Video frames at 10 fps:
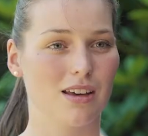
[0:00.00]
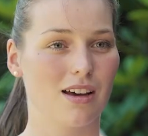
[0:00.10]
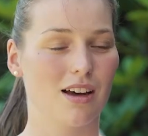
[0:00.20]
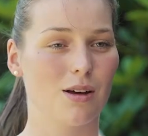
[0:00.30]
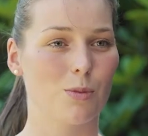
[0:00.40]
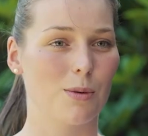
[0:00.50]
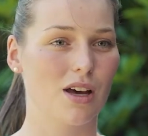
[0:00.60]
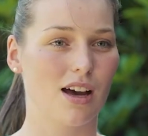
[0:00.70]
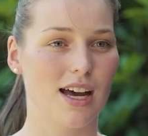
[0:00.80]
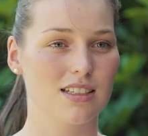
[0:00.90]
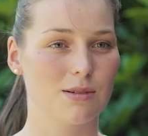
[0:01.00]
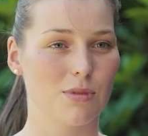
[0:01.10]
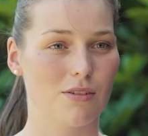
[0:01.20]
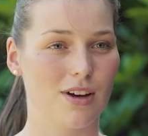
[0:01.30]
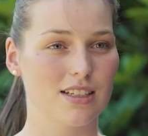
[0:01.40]
ja beim Karate
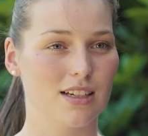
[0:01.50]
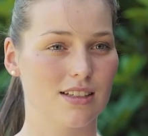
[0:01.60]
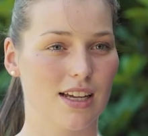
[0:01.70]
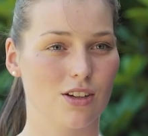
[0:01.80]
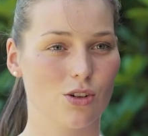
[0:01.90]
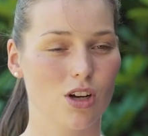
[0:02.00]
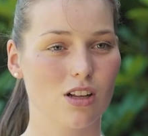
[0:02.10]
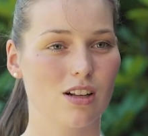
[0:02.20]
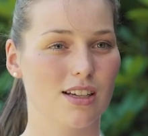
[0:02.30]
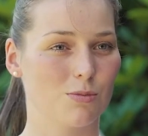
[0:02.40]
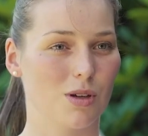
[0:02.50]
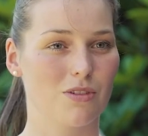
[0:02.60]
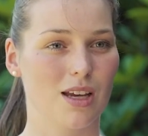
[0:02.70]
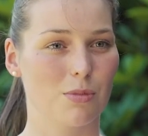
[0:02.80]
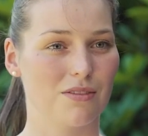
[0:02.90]
immer weiter seine Gürtel. Also man
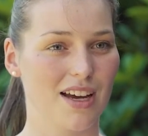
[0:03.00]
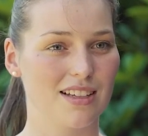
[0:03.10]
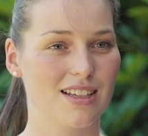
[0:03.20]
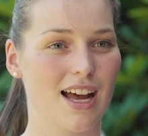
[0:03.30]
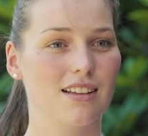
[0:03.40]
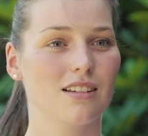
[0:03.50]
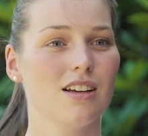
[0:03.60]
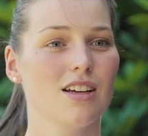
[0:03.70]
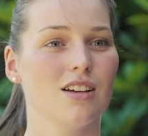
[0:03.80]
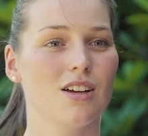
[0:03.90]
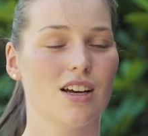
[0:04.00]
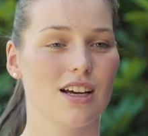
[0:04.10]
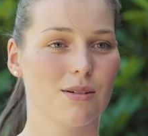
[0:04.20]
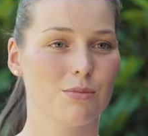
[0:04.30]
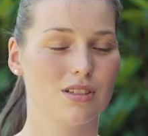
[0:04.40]
fängt bei weiß an
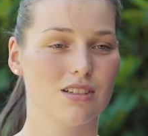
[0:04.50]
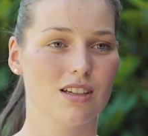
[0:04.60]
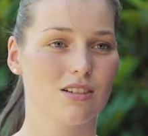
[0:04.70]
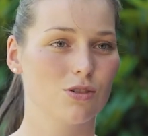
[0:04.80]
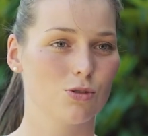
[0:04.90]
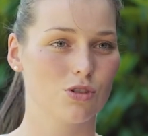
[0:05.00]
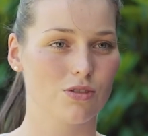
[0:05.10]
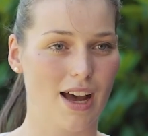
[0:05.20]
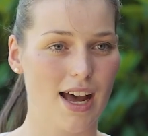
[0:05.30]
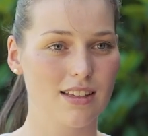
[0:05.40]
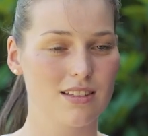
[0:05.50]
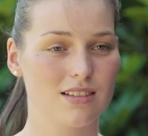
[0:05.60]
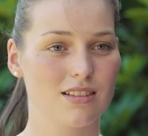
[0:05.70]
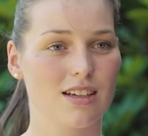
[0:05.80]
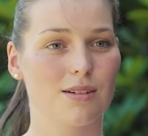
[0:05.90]
äh, bis hin zu
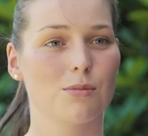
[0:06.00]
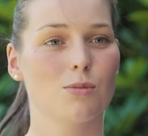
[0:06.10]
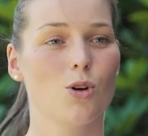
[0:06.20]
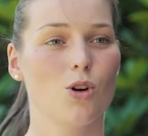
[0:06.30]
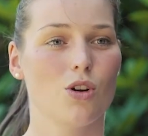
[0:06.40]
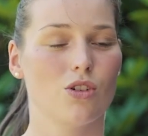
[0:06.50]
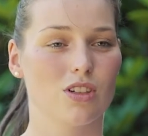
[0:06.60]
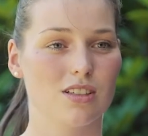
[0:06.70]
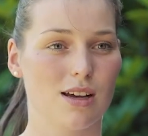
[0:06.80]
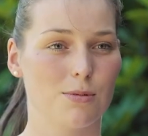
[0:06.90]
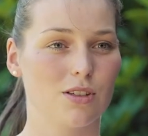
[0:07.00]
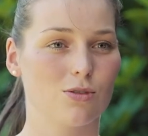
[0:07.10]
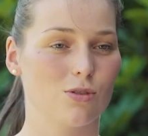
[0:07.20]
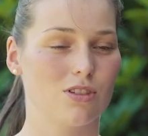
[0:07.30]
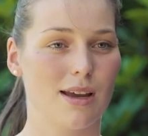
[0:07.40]
schwarz. Ähm, und das habe ich
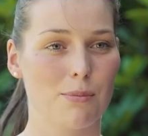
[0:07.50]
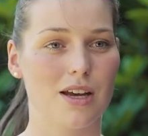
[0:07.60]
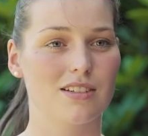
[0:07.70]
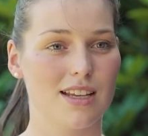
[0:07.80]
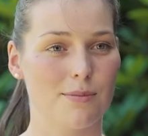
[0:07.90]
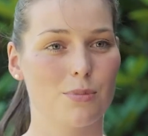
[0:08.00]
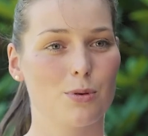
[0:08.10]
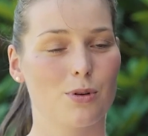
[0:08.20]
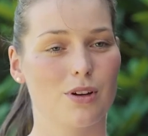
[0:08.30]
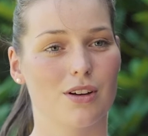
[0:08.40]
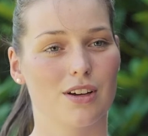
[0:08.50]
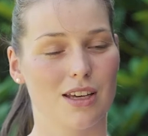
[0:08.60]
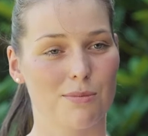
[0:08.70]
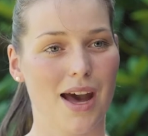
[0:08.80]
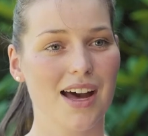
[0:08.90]
so Step by Step äh,
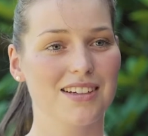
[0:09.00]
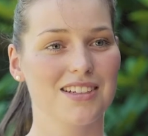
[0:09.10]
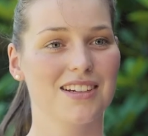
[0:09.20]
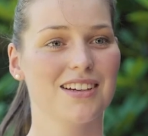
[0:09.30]
gemacht.